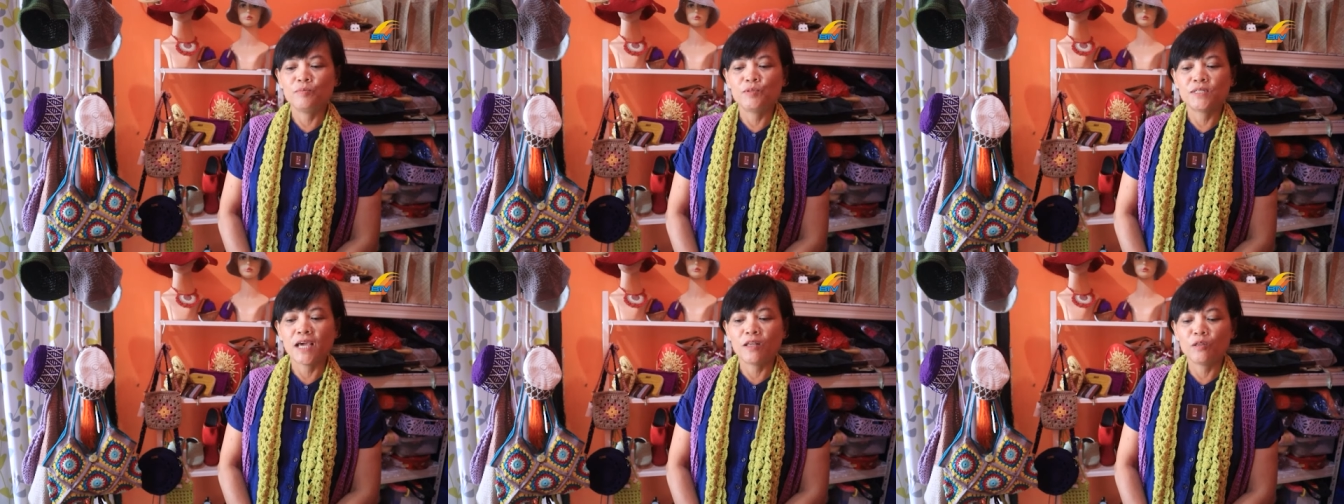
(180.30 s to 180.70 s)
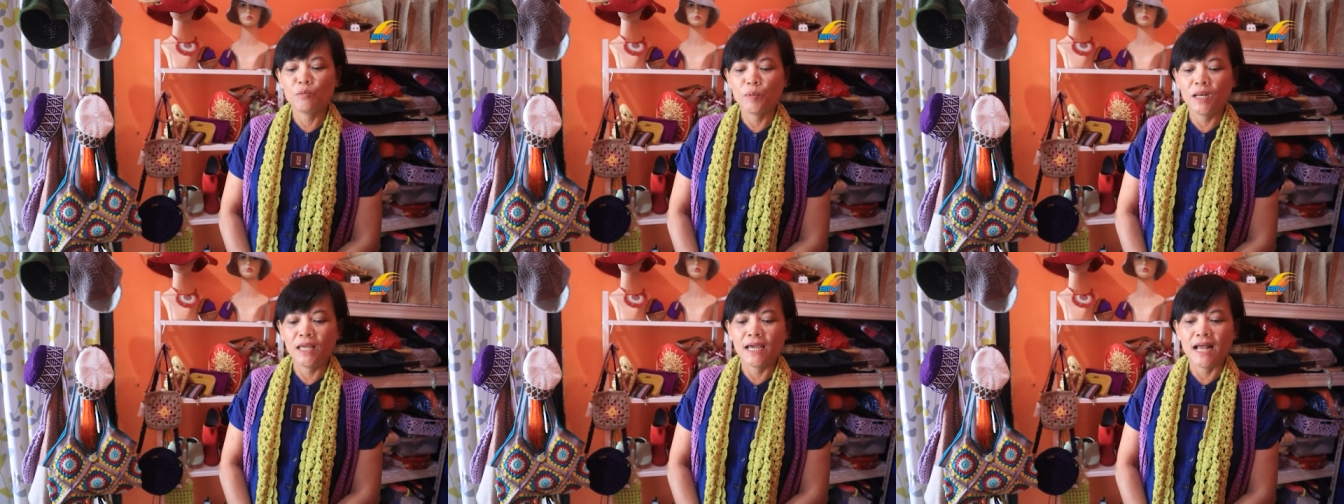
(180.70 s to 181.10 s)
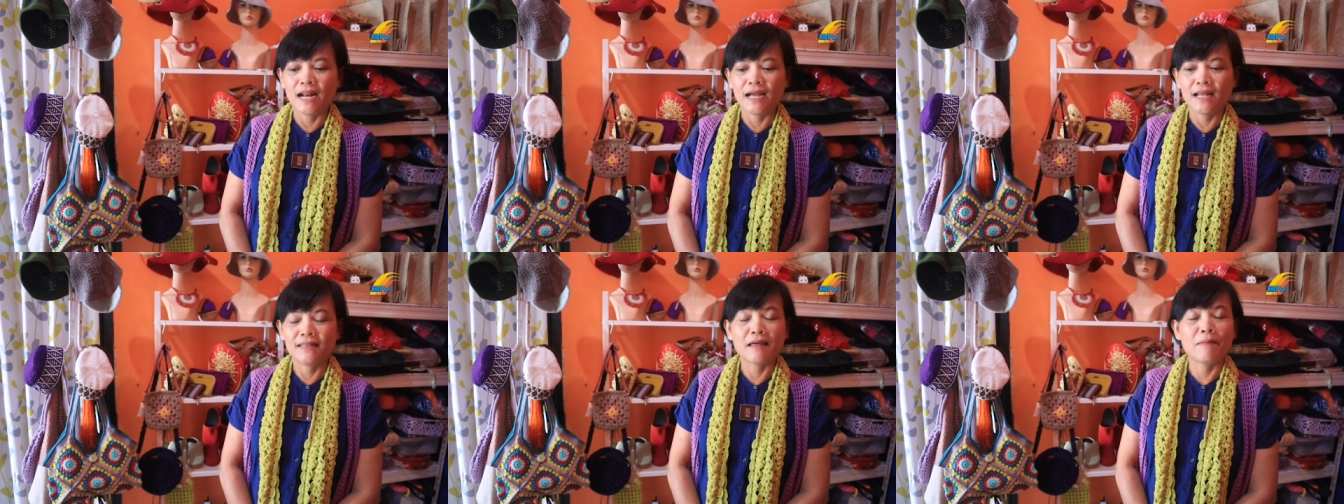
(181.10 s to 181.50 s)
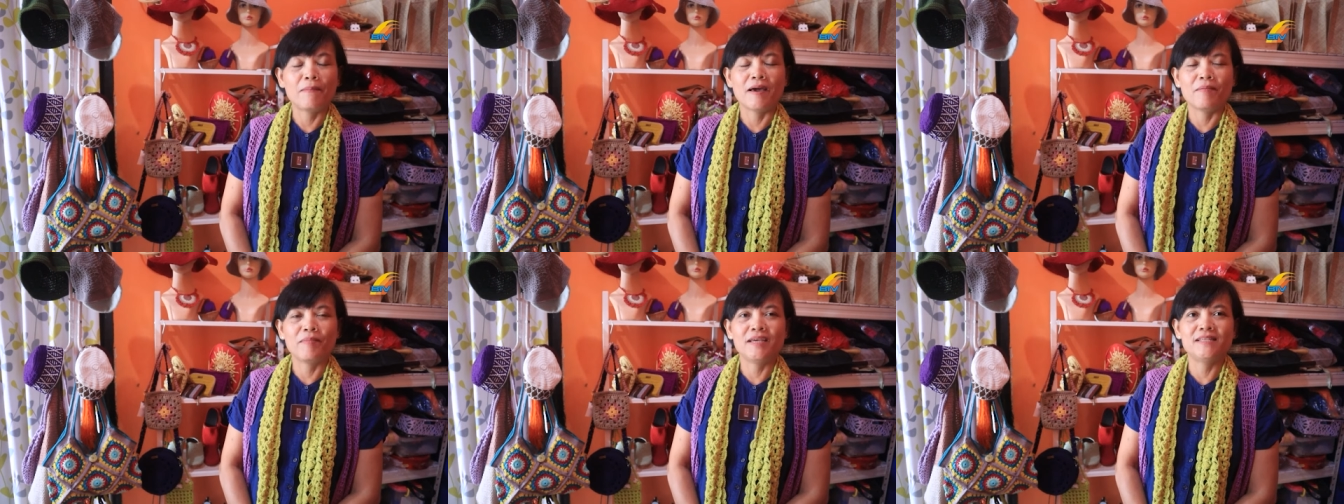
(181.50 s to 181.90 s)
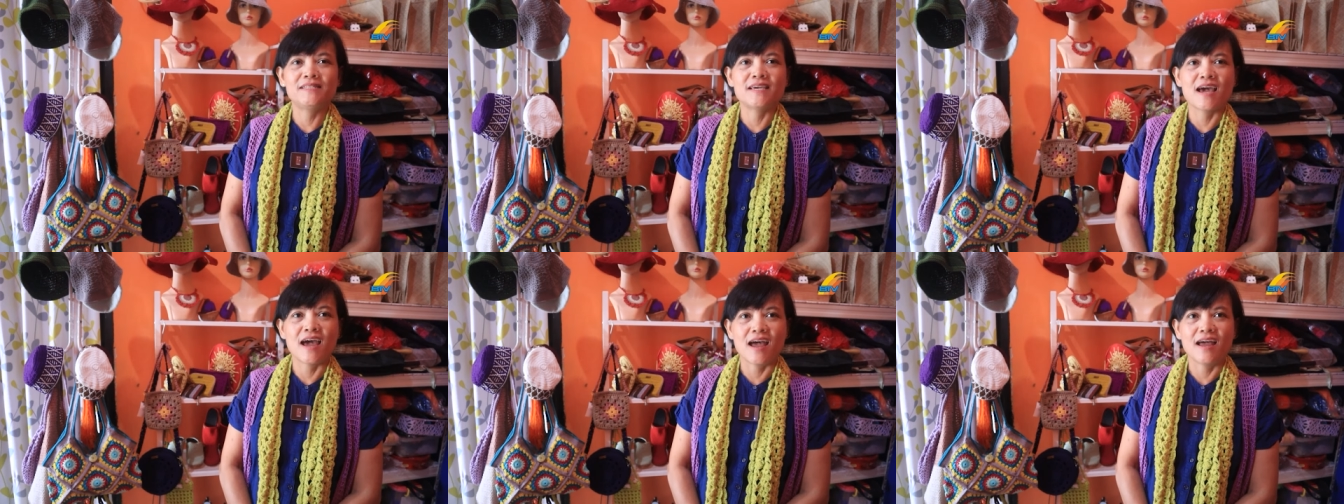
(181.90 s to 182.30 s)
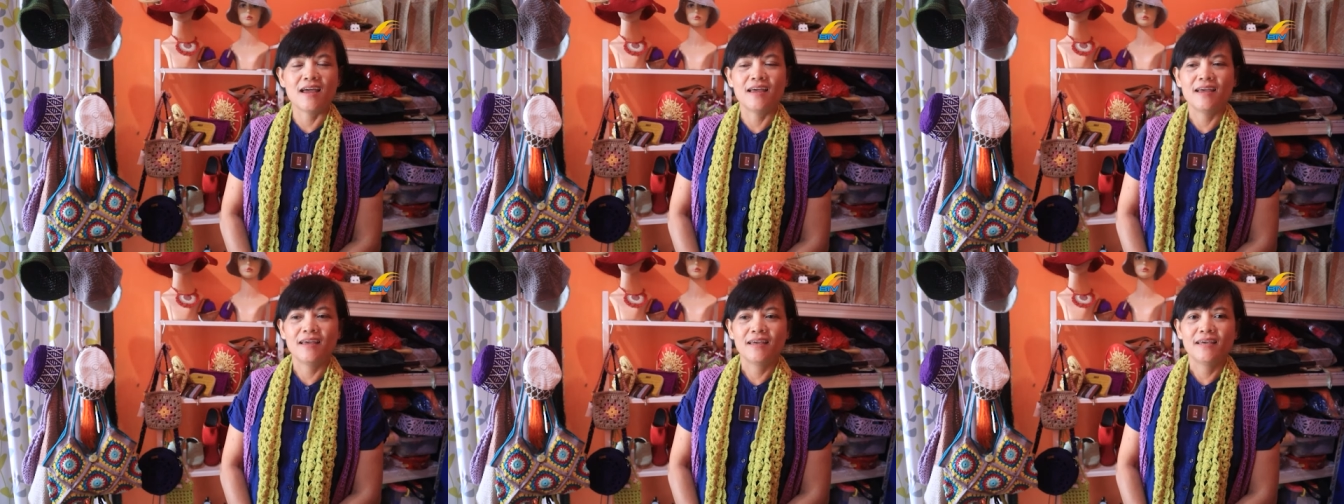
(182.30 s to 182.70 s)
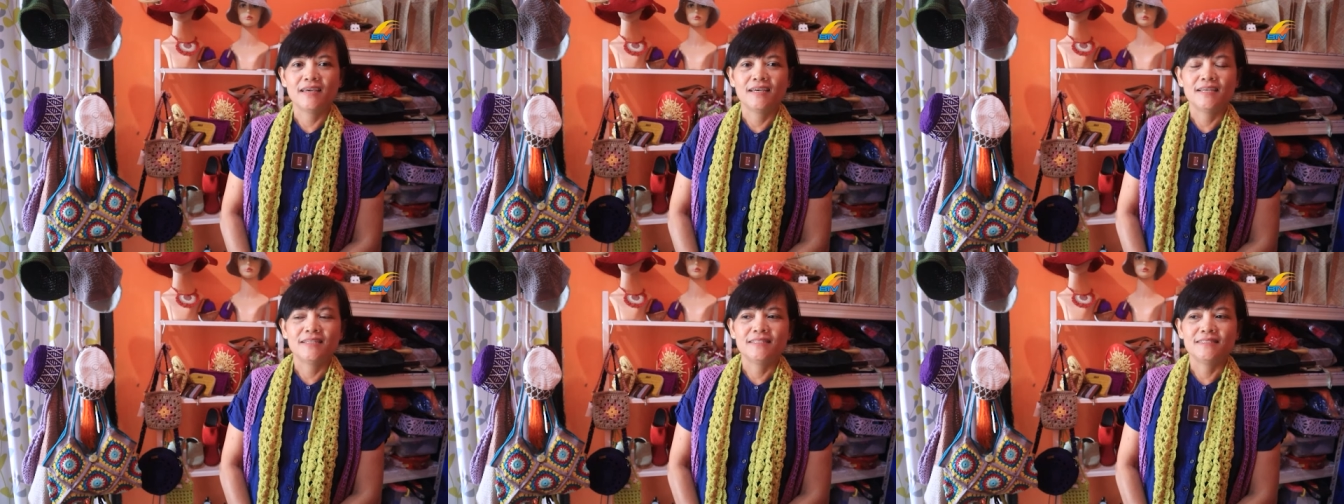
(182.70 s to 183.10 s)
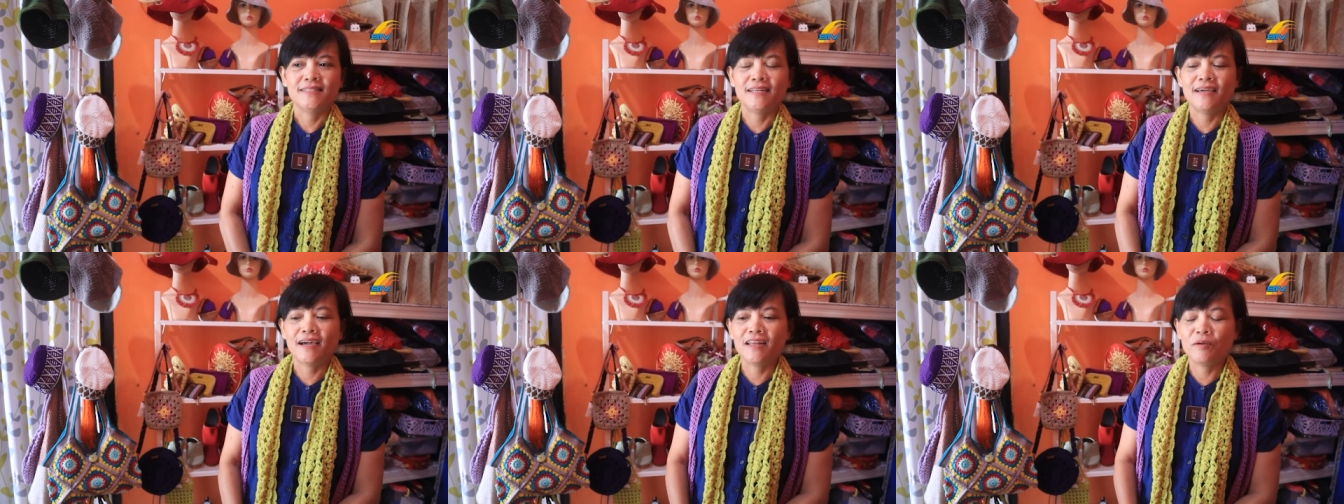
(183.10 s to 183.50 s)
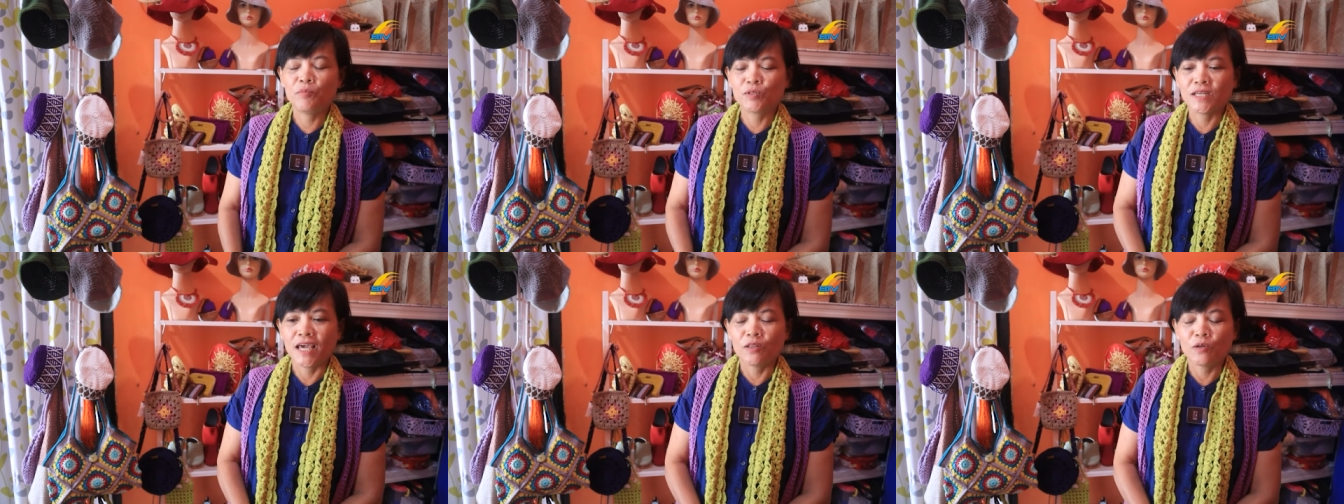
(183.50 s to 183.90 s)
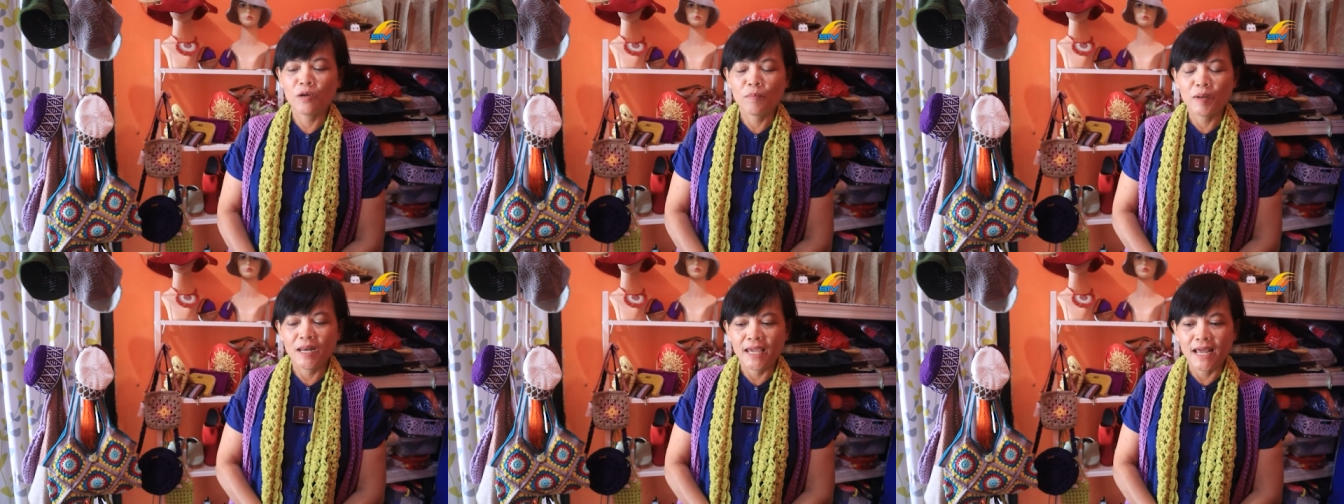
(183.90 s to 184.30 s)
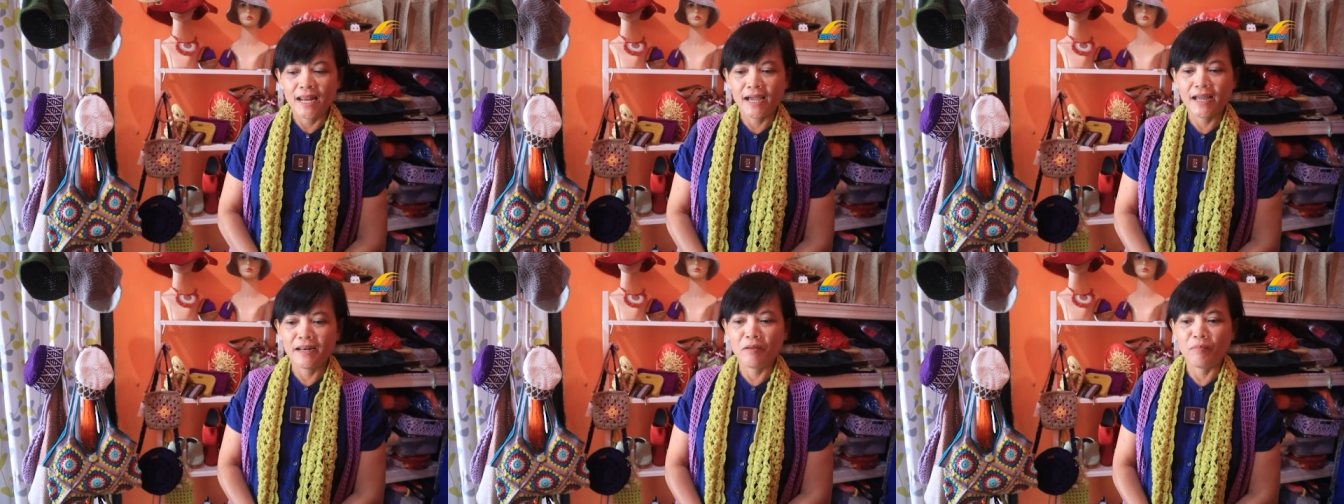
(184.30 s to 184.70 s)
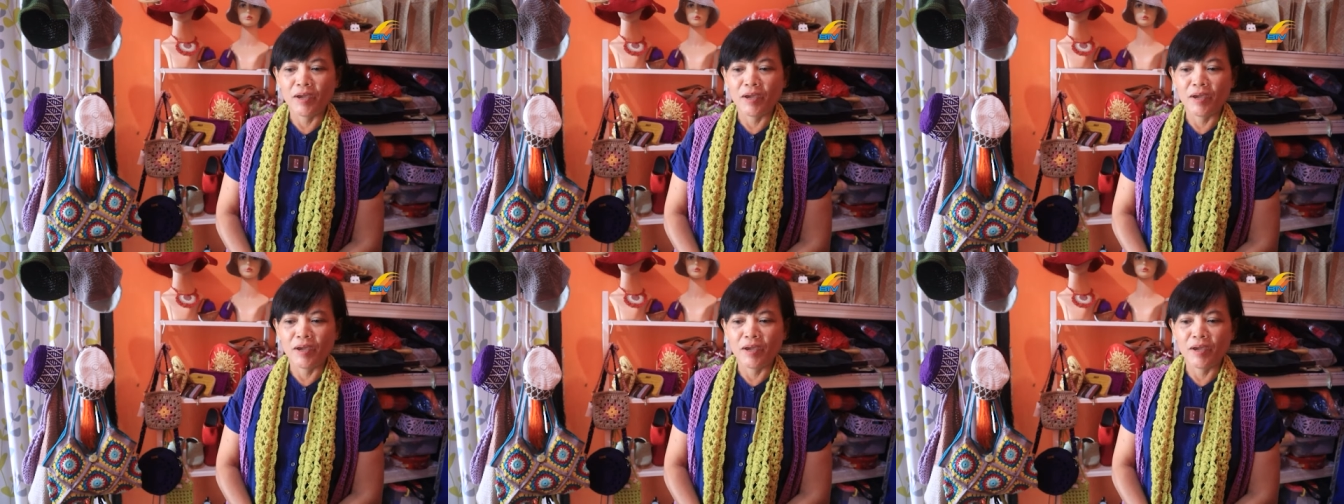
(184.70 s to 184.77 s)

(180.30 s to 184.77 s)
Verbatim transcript: ibu saya itu meninggalkan tapak meja jadi kan ibu saya itu kan meninggalnya kan di